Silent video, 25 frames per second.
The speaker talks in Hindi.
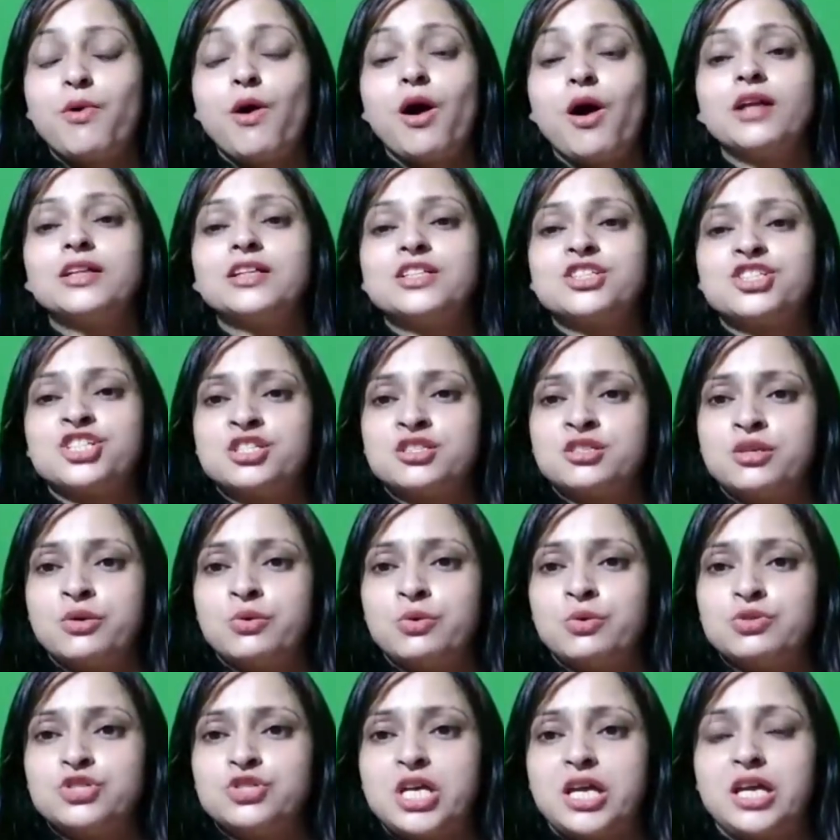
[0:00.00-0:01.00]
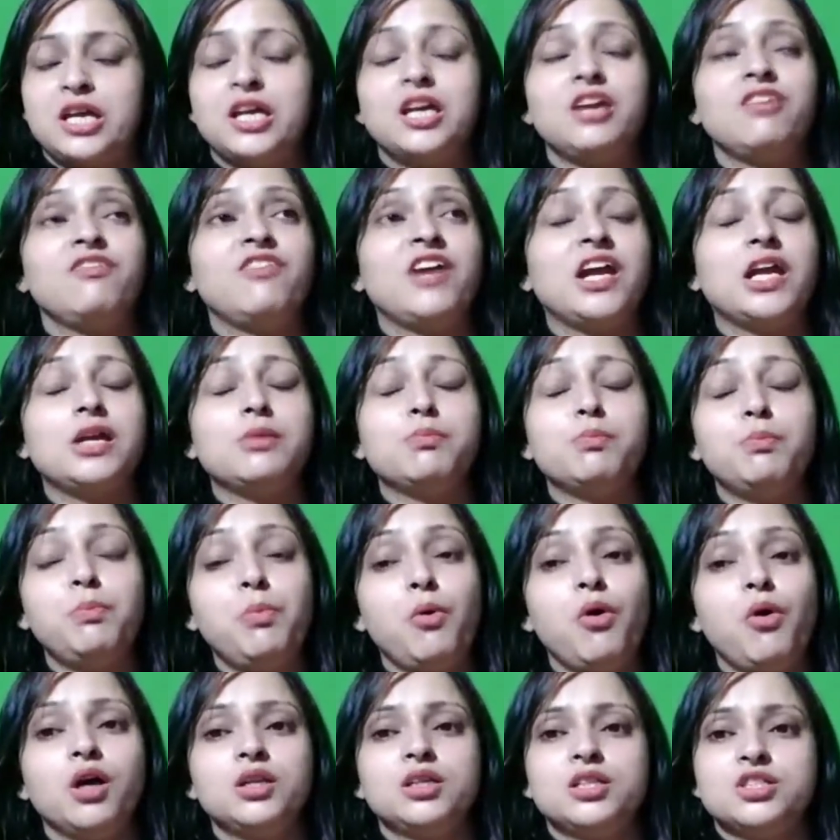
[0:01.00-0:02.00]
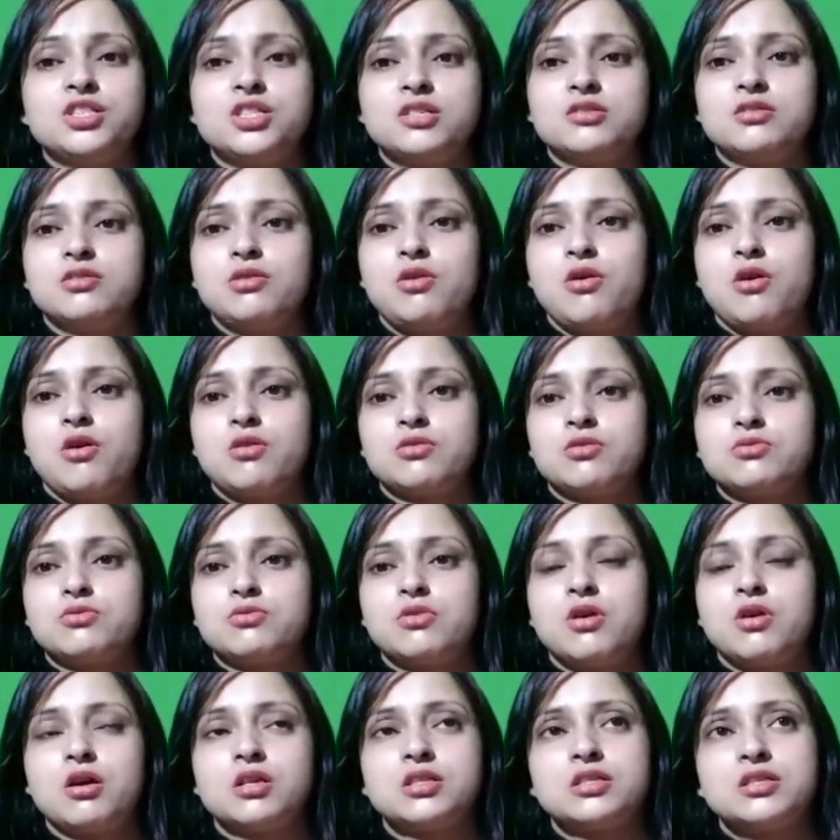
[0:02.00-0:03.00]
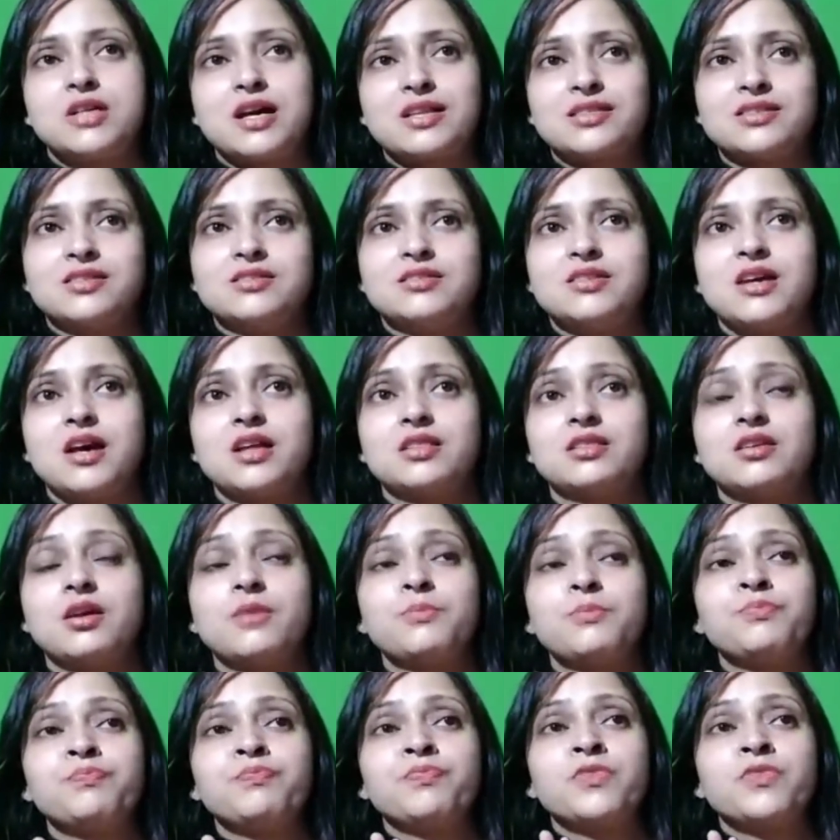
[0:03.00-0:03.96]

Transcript: बहुत अच्छे से हो जाएंगी वेट बहुत अच्छे से लॉस होगा और साथ ही साथ